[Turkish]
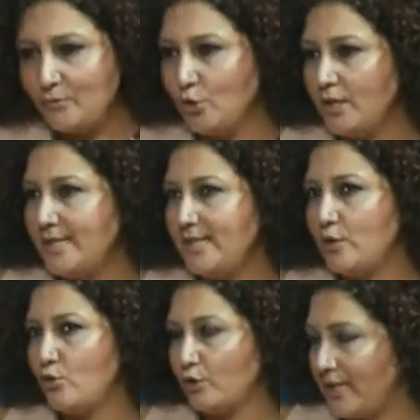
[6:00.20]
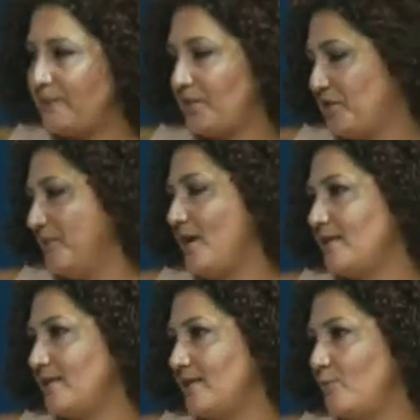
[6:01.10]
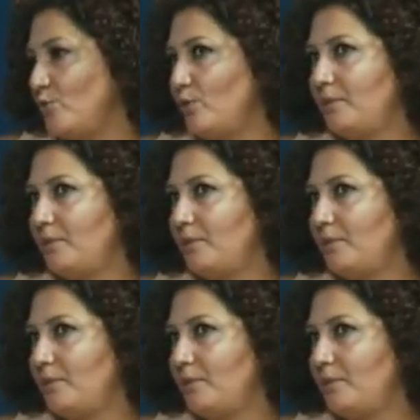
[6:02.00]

dolayısıyla çok net biçimde aslında bu